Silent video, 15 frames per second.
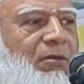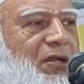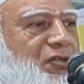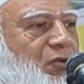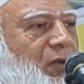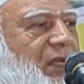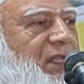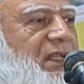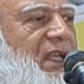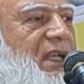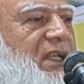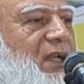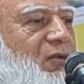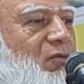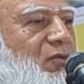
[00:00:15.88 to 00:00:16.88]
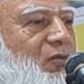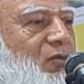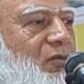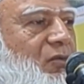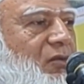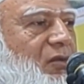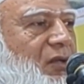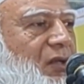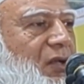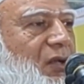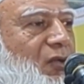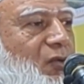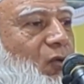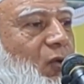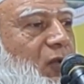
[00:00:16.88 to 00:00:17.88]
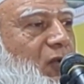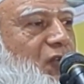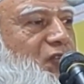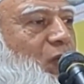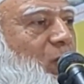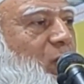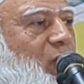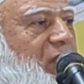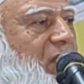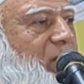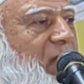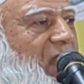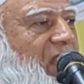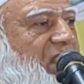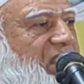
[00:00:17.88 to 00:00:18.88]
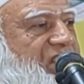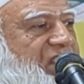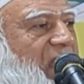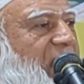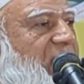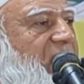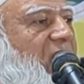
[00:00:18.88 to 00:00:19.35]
আমরা শহীদদেরকে কোনো দলীয় সম্পত্তি বানাতে চাই